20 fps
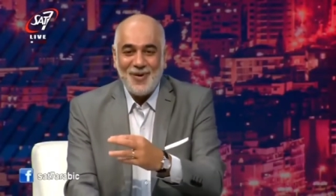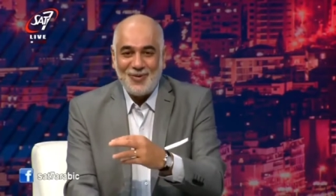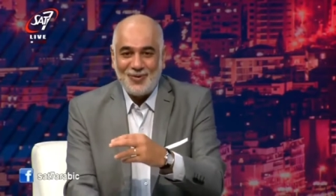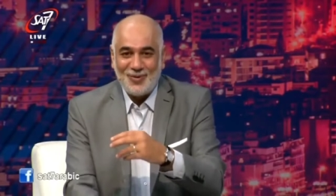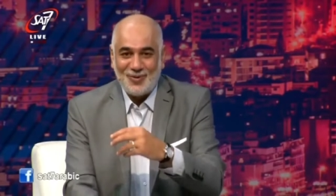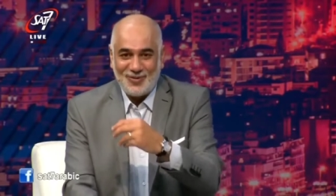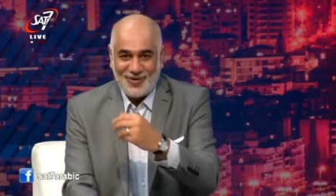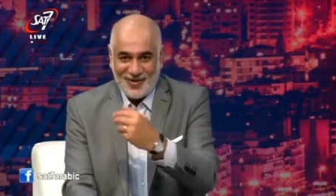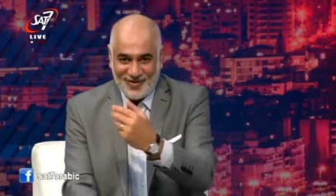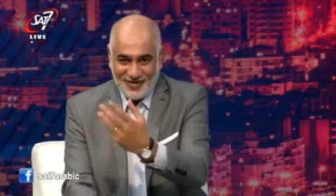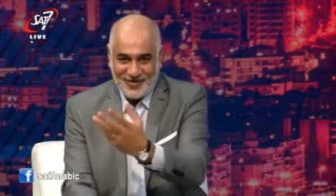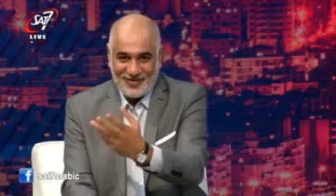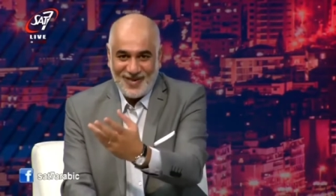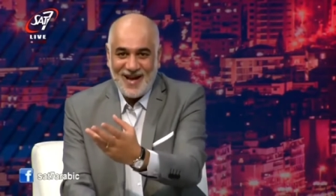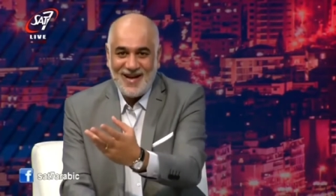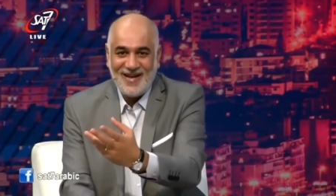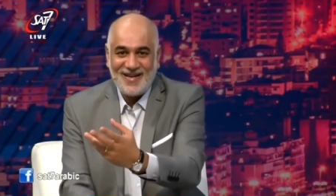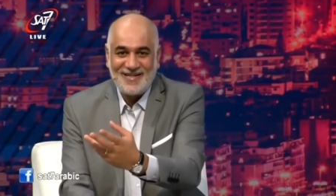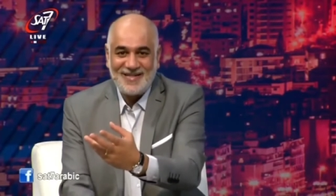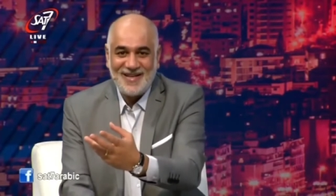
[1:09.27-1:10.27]

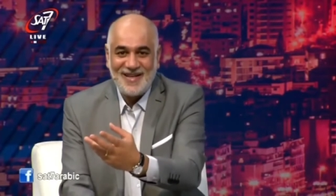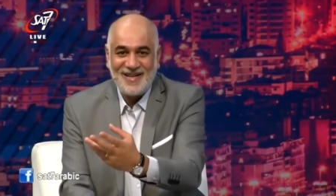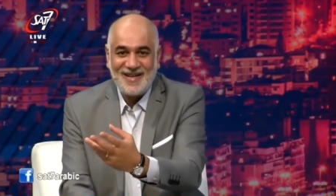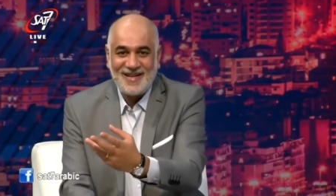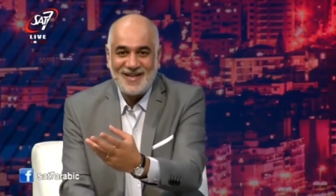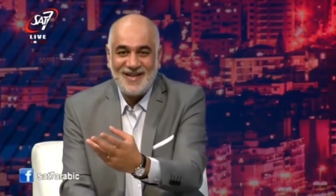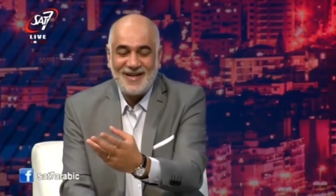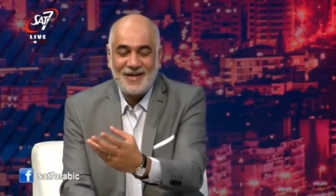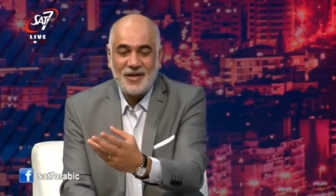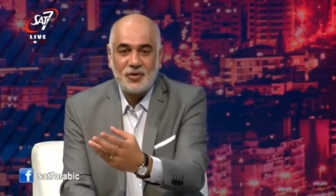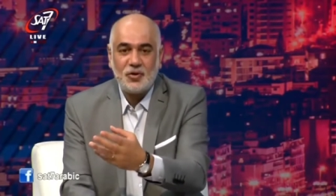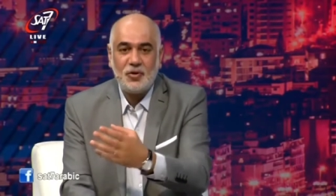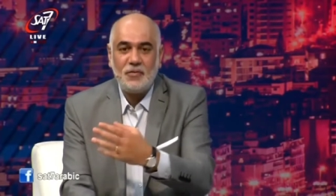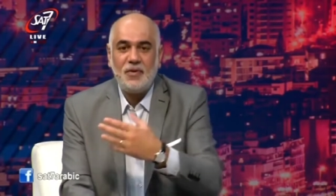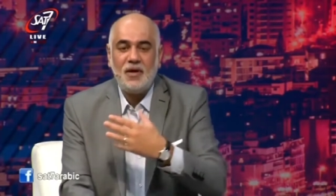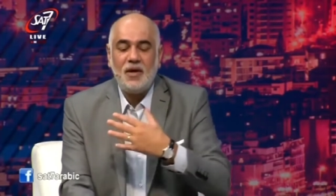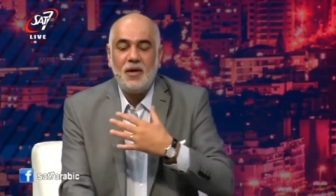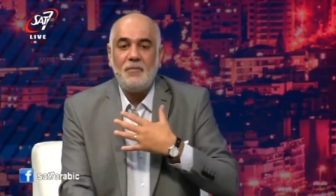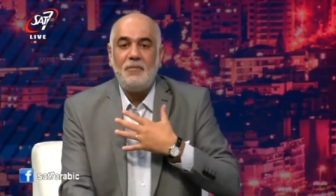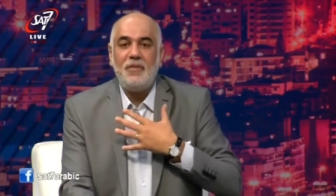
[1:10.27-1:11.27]
وبتفتح لك ذهنك للكتب
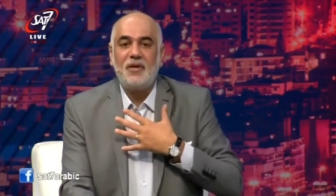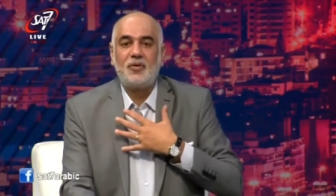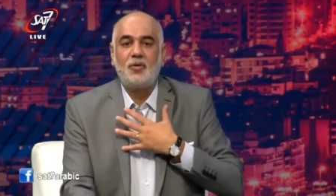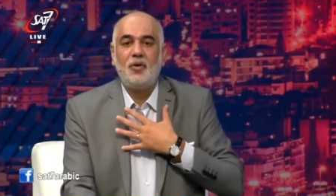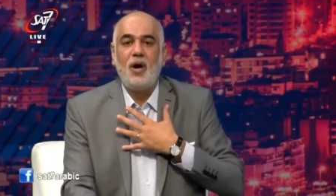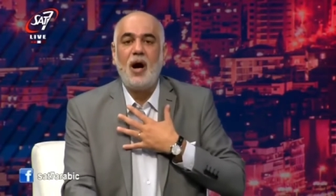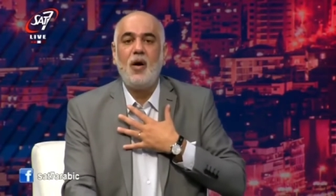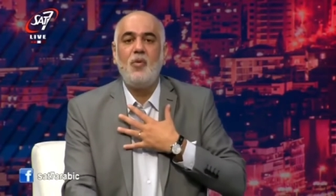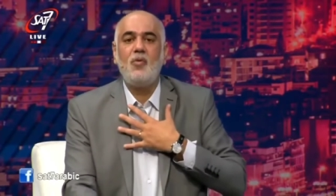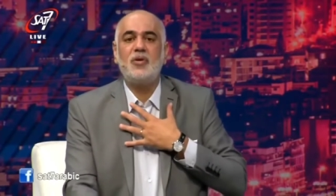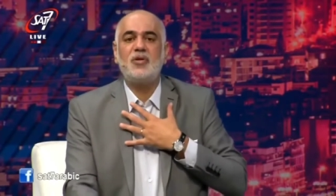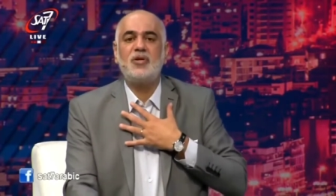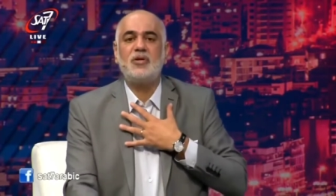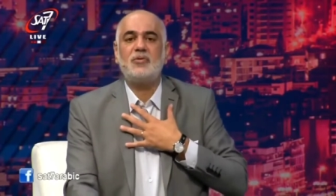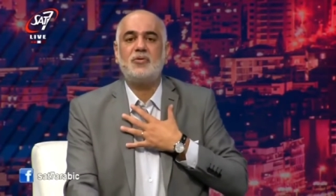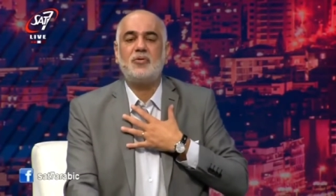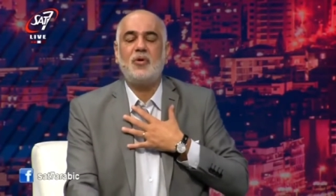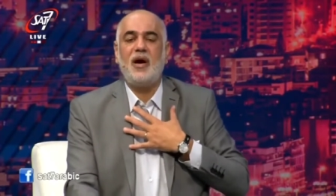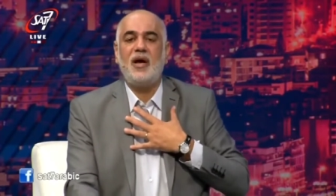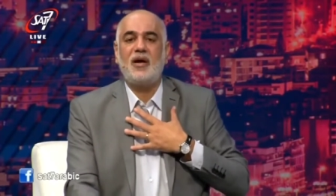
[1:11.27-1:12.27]
بتروح اول شيء
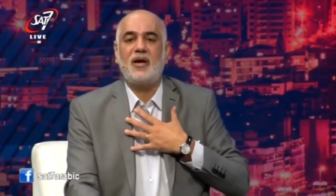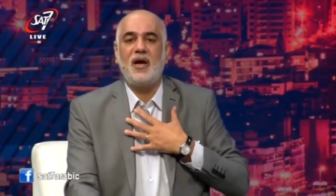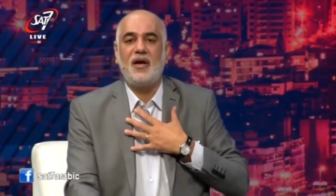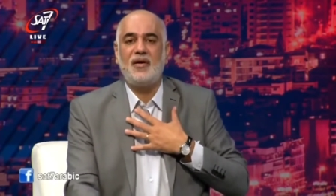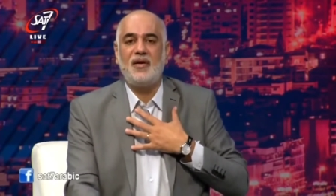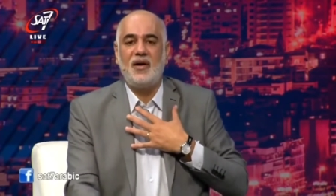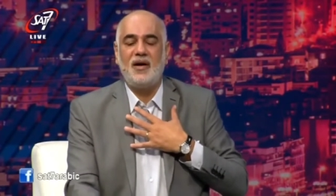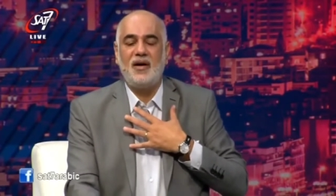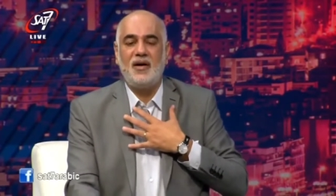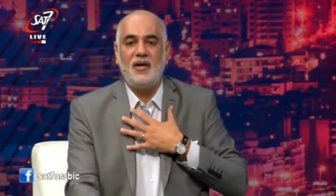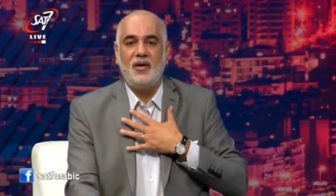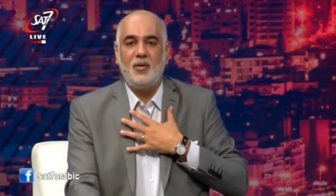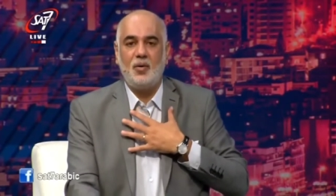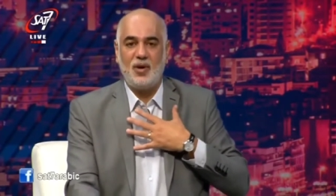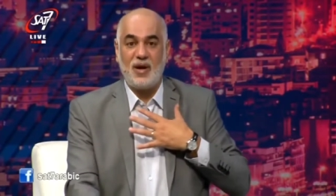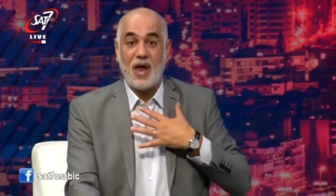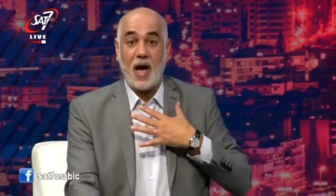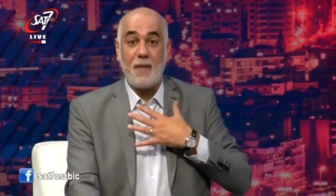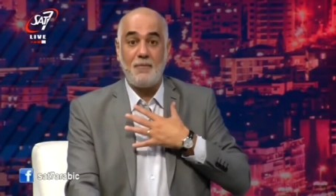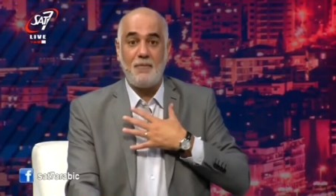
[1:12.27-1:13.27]
بتروح على الخنقه
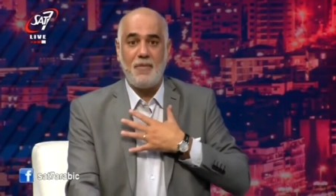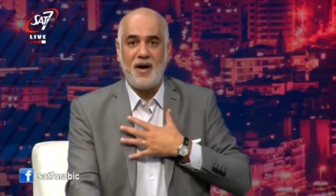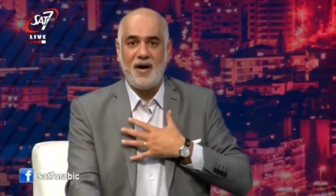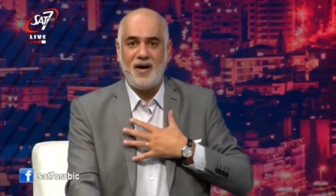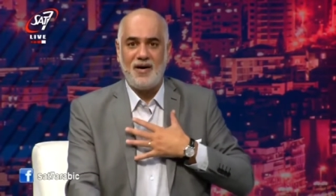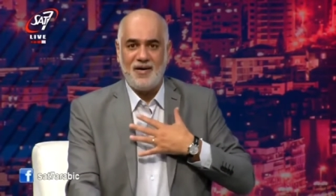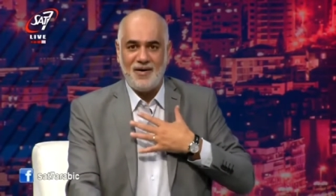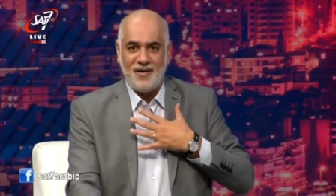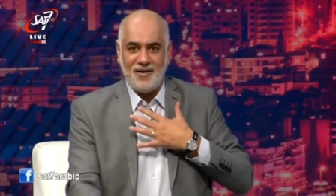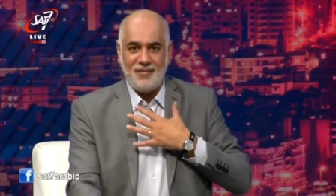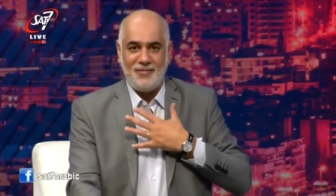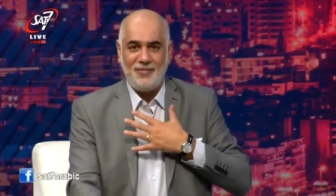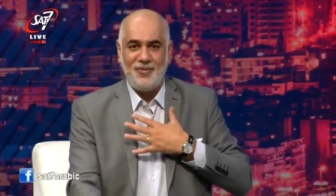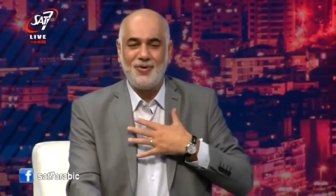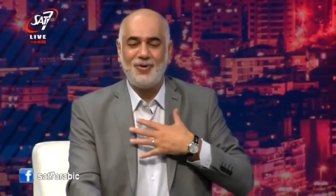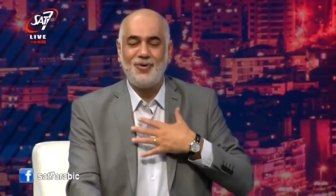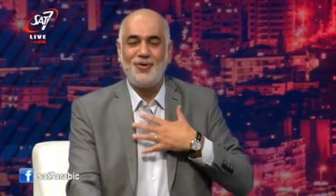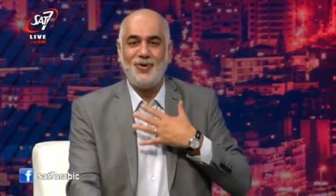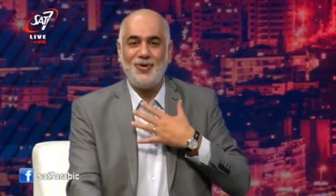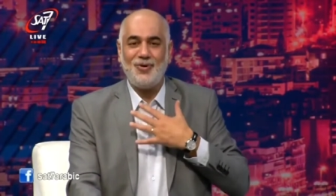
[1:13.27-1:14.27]
والعبقه
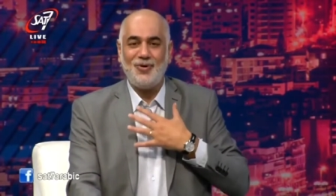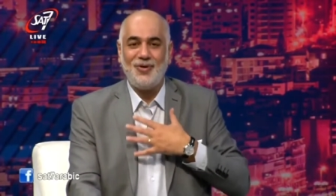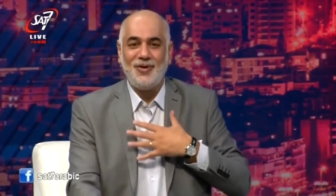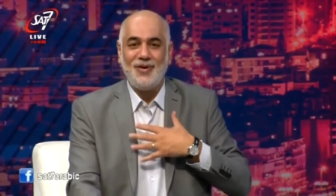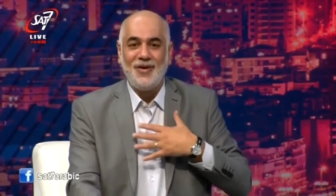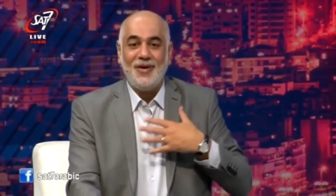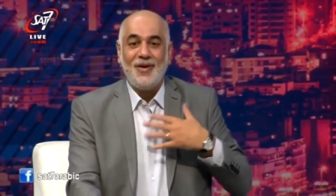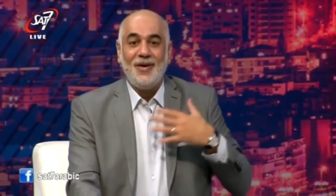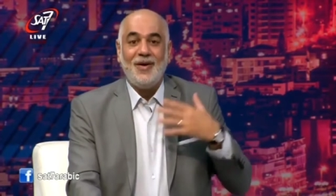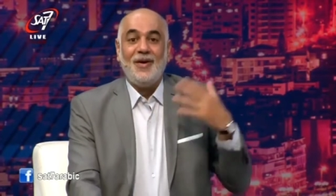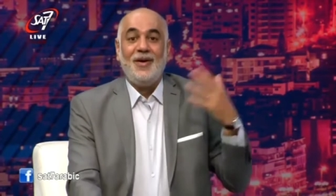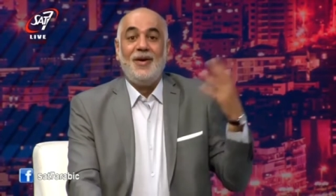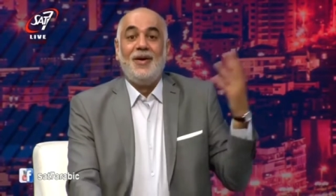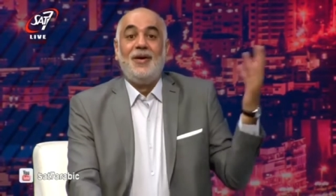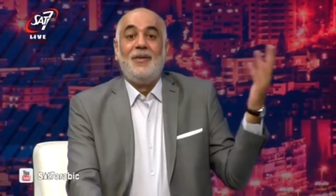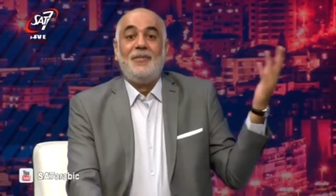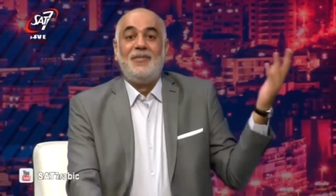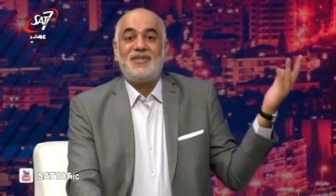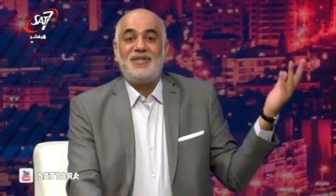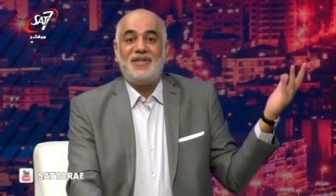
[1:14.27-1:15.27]
بيروحوا
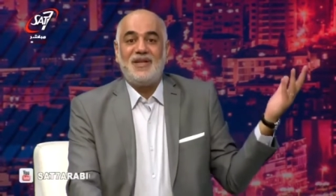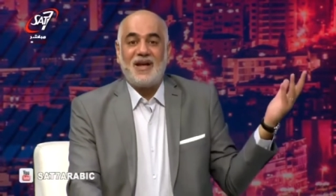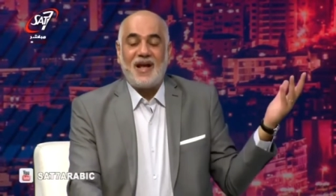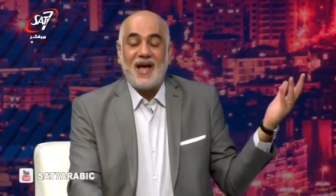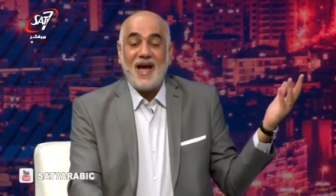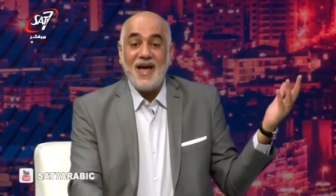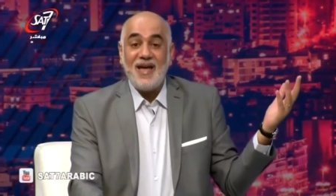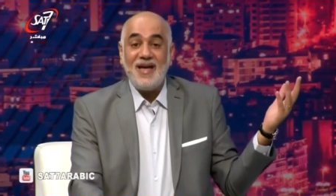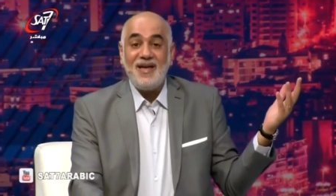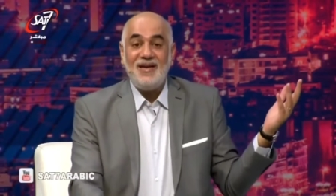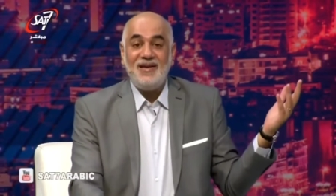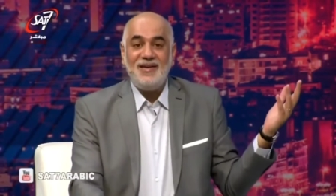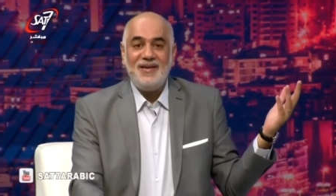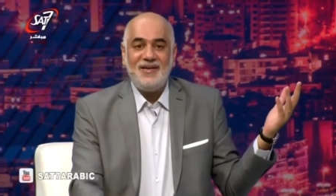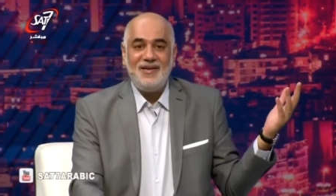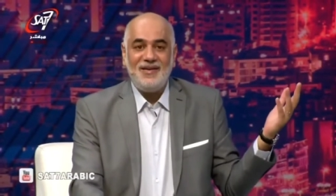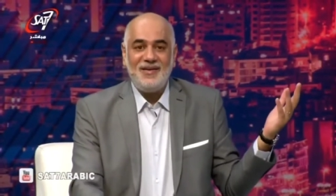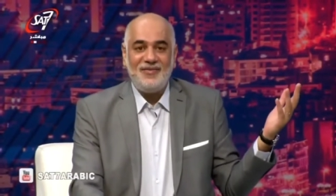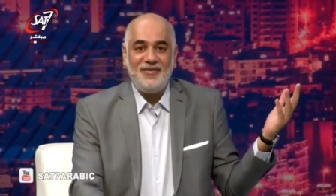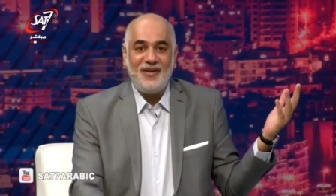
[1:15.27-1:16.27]
بصير
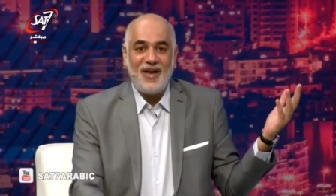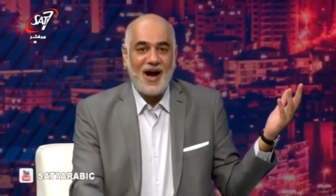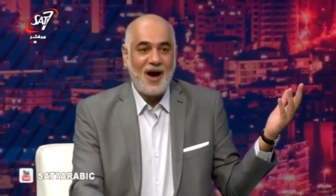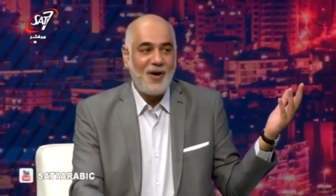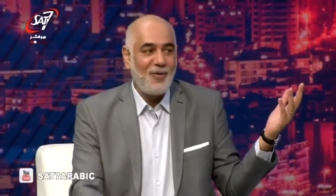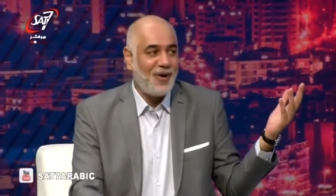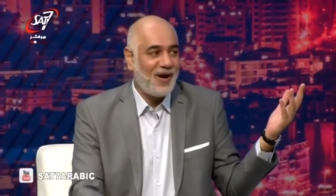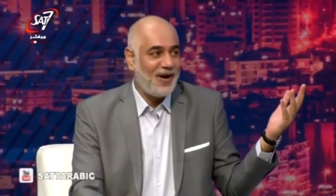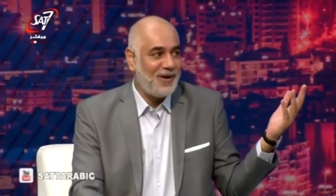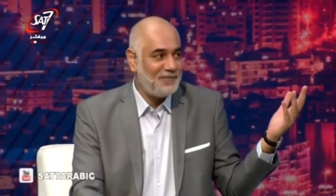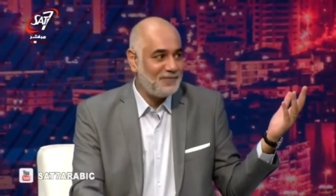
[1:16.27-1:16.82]
خي في هواء